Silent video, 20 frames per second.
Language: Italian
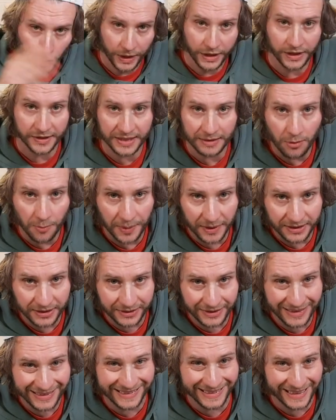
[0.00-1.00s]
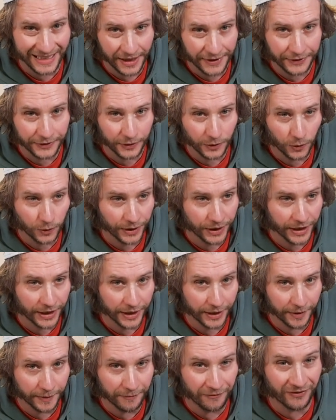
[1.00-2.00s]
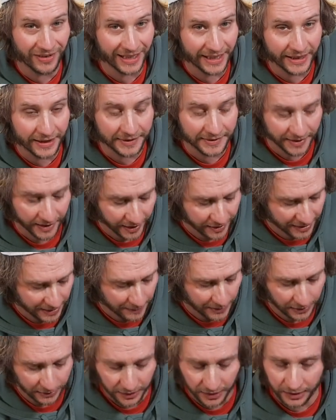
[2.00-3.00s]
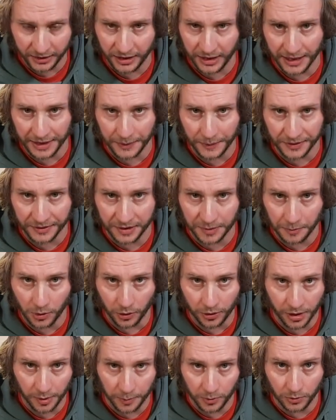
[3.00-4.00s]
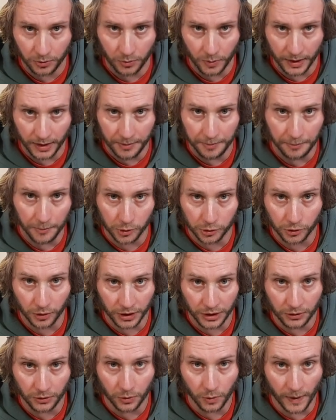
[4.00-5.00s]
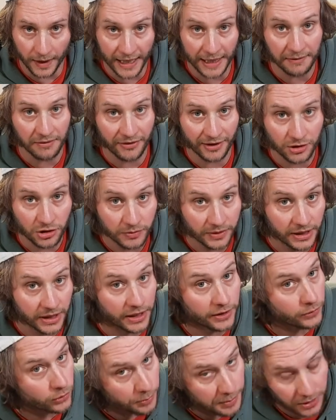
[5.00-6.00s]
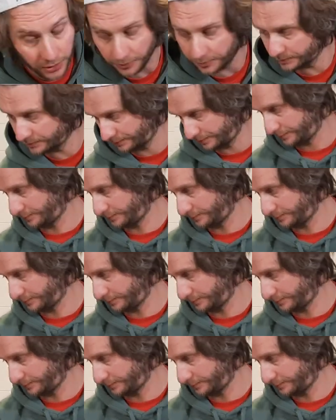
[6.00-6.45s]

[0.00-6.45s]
Quindi siamo partiti in direzione Varese e siamo andati a ritirare questi blocchi più quel motorino qua che vi faccio vedere subito.